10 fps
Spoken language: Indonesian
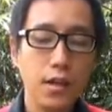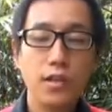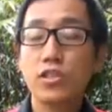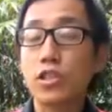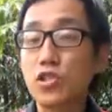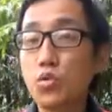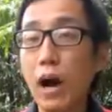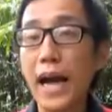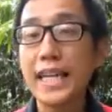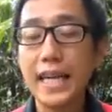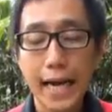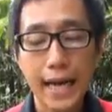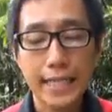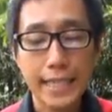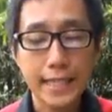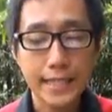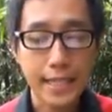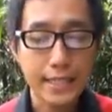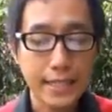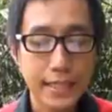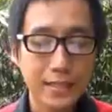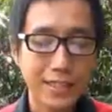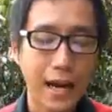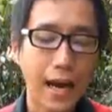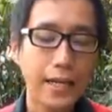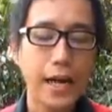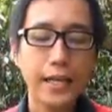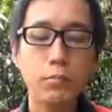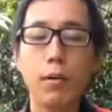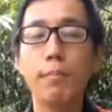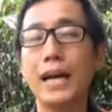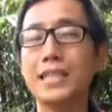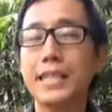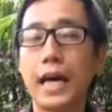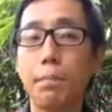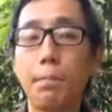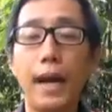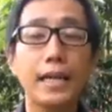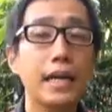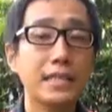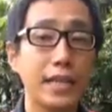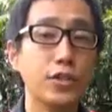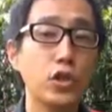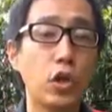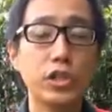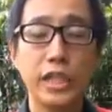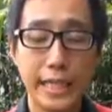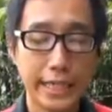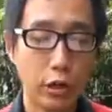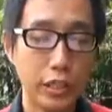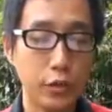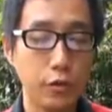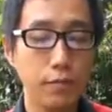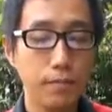sesuai dengan intensitas cahaya yang memancar pada sensor silikon itu.